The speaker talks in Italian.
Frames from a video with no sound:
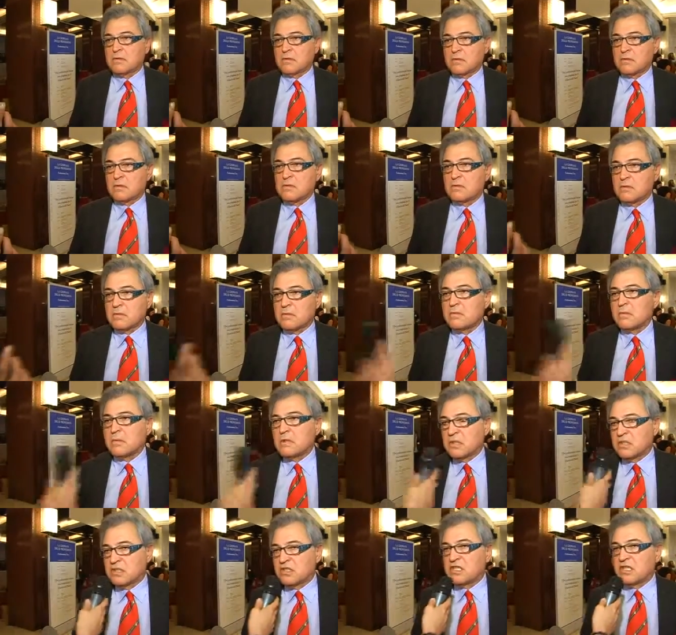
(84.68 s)
paese.
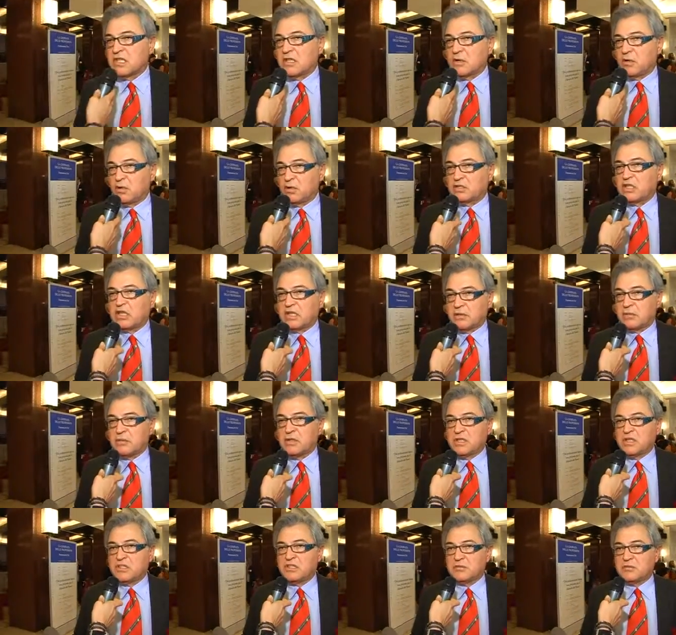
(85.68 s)
Sì, oltre il
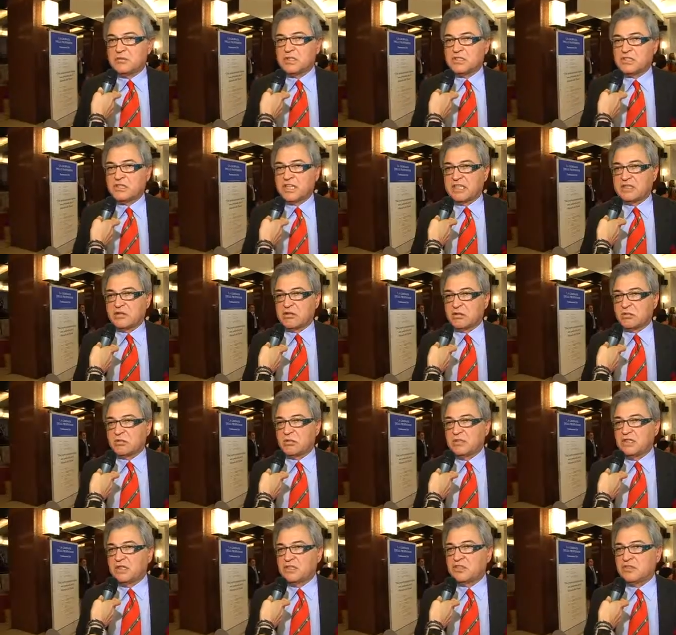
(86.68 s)
15%, il
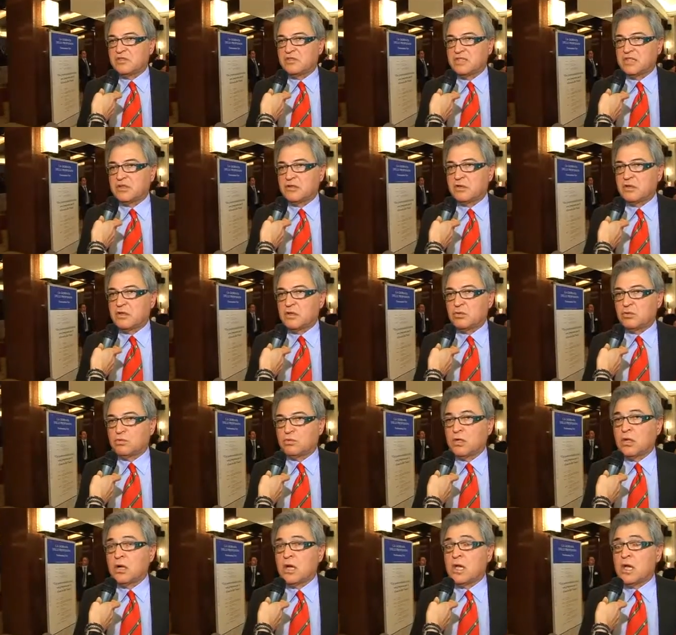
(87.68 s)

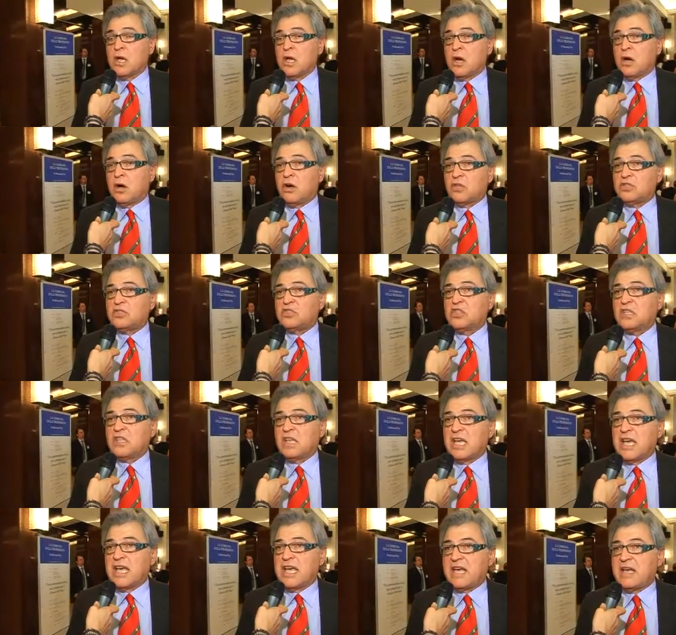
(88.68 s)
15,1%. Oggi
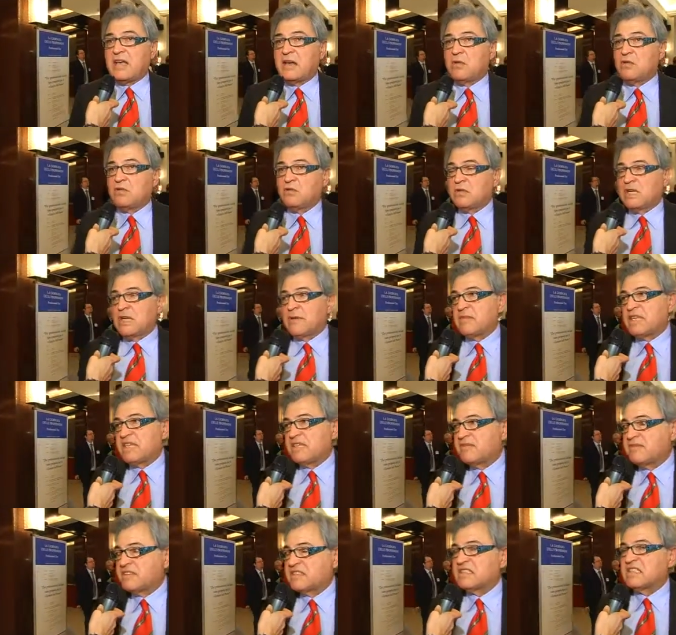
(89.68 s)
è una
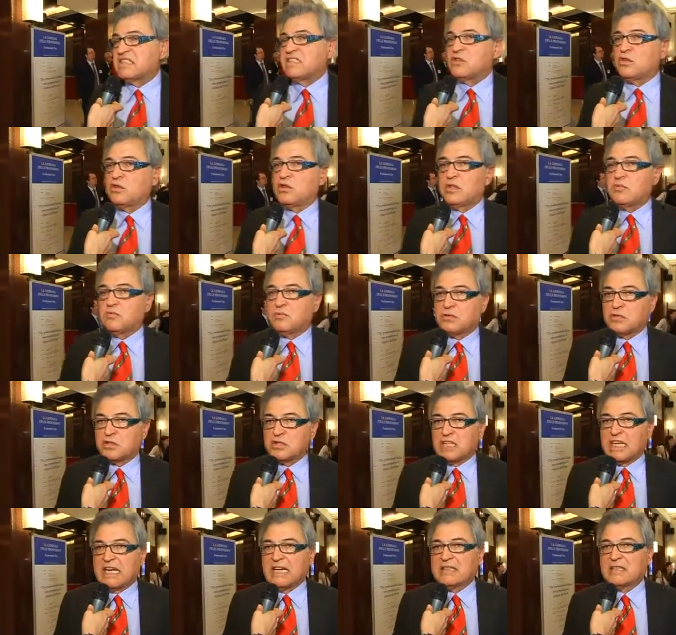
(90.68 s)
manifestazione
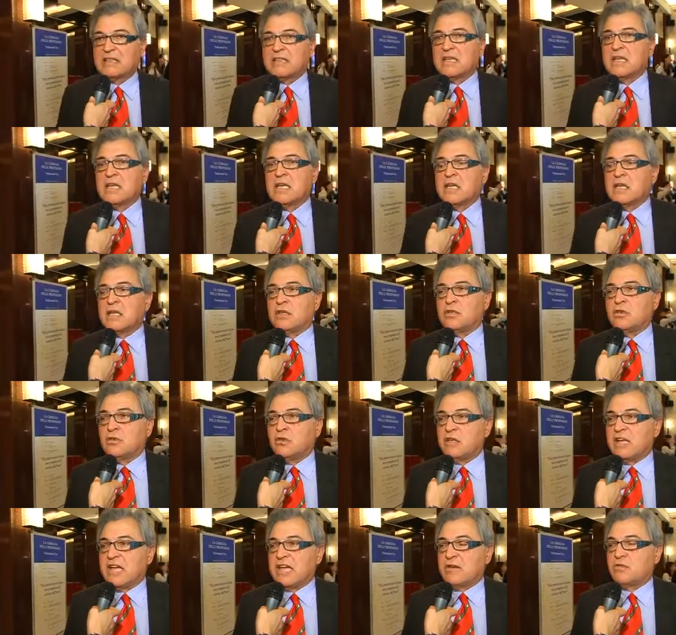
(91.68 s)
importante,
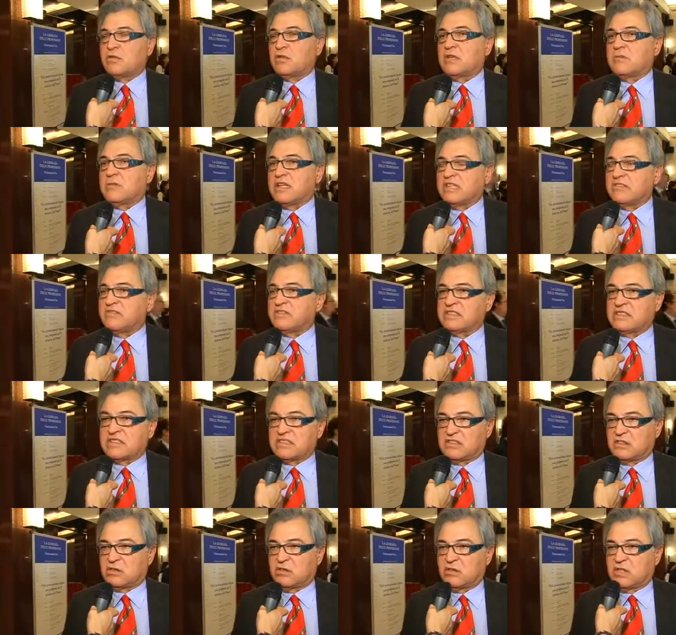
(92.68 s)
non è una
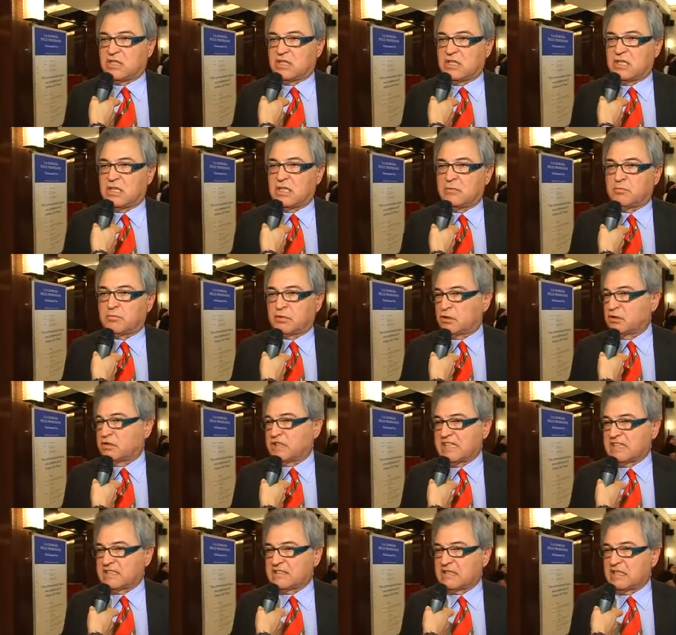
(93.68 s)
manifestazione di
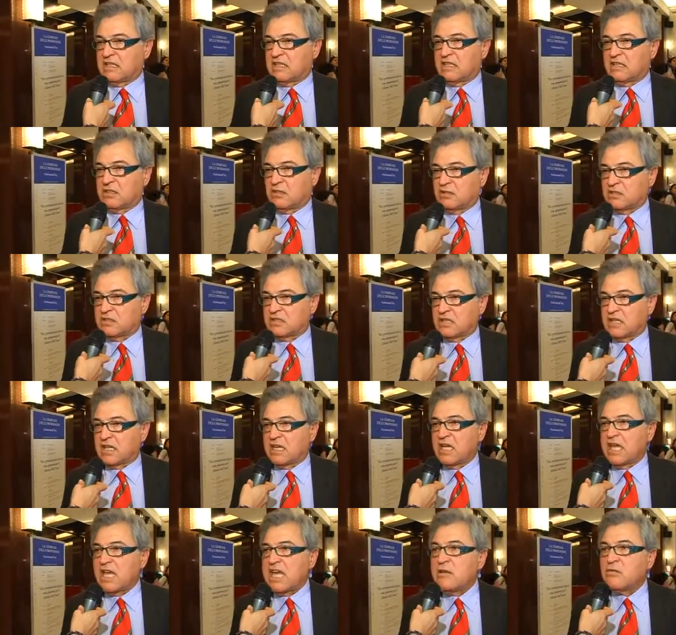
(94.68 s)
protesta la
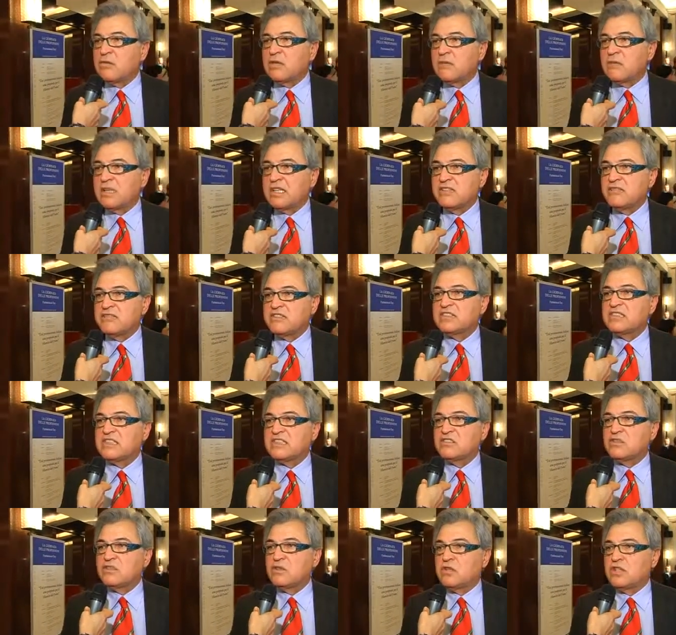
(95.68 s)
nostra, è una
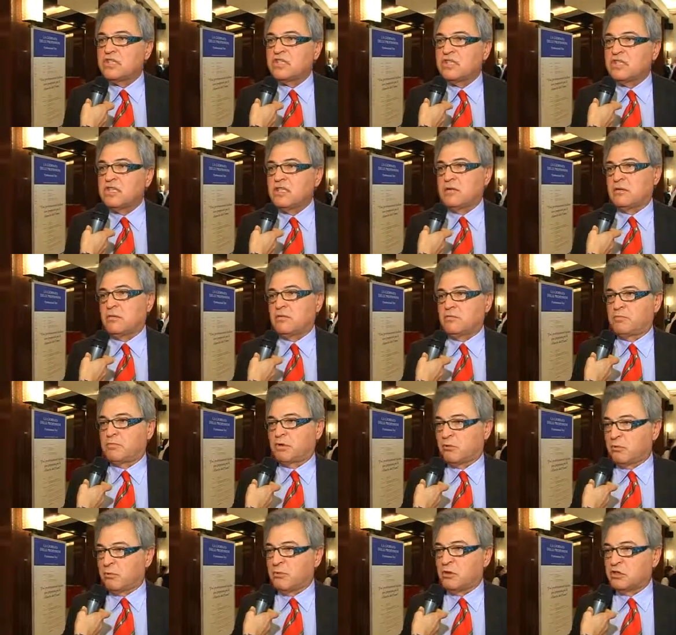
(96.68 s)
manifestazione di
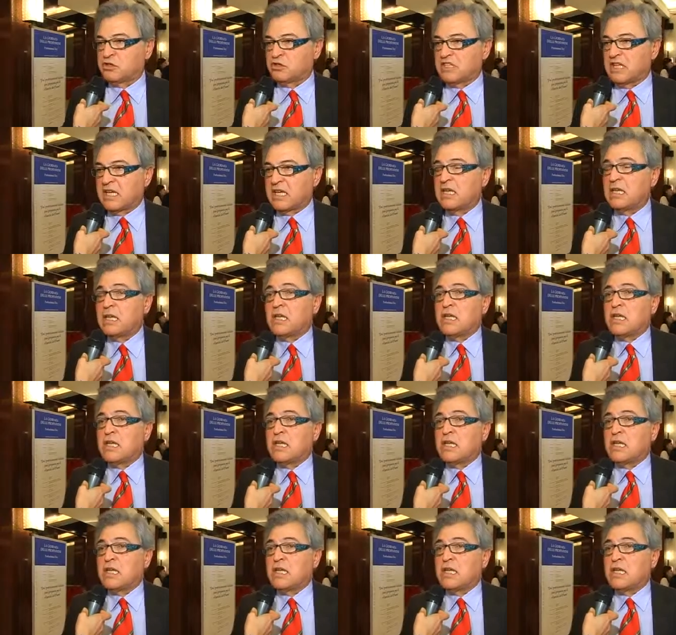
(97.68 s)
proposta.